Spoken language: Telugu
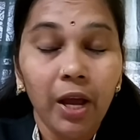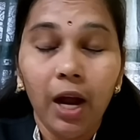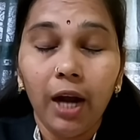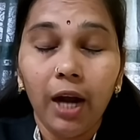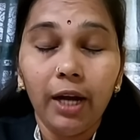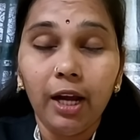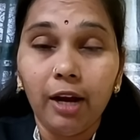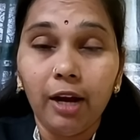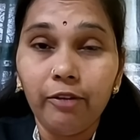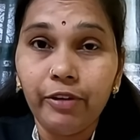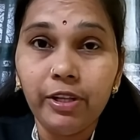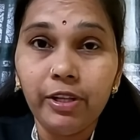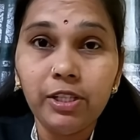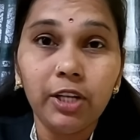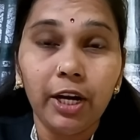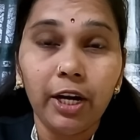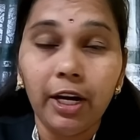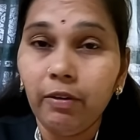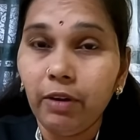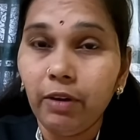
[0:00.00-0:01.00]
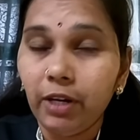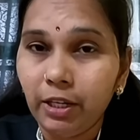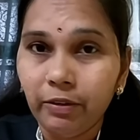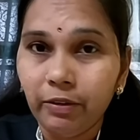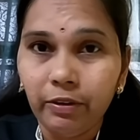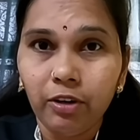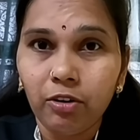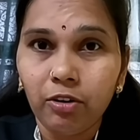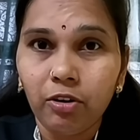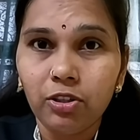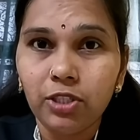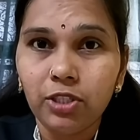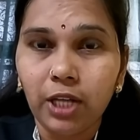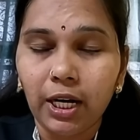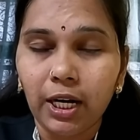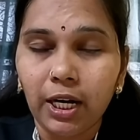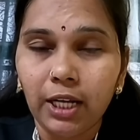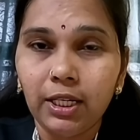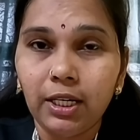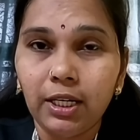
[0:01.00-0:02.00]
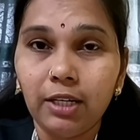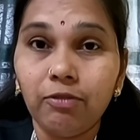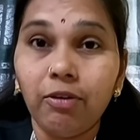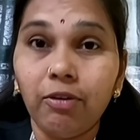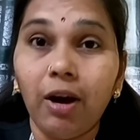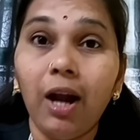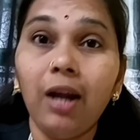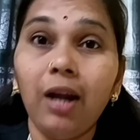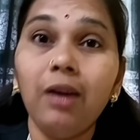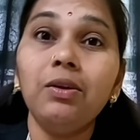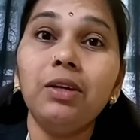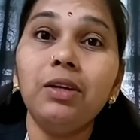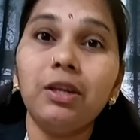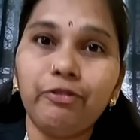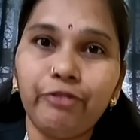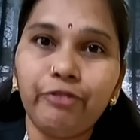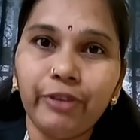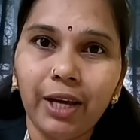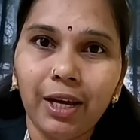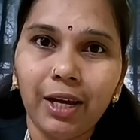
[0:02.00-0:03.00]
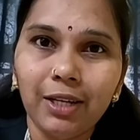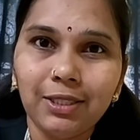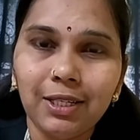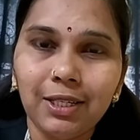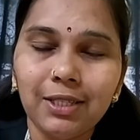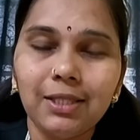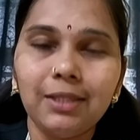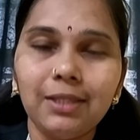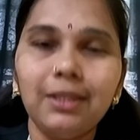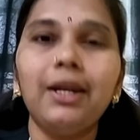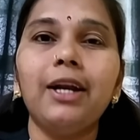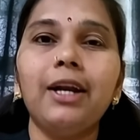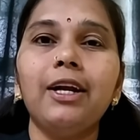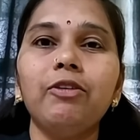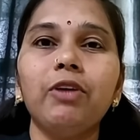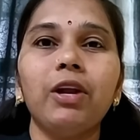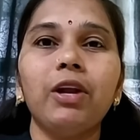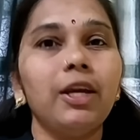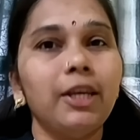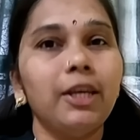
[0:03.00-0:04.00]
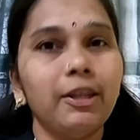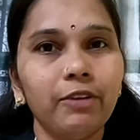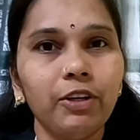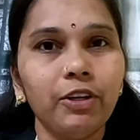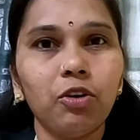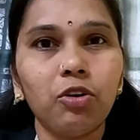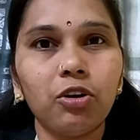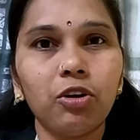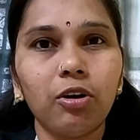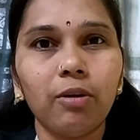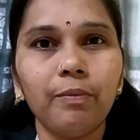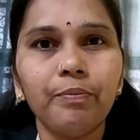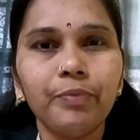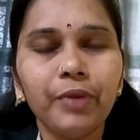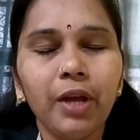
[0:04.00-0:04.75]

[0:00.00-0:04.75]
అంటే అఫెన్స్ రెండు వేల ఇరవై ఒకటిలో జరగలేదండి వాళ్ళు ఎఫ్ఐఆర్ చేసింది రెండు వేల ఇరవై ఒకటిలో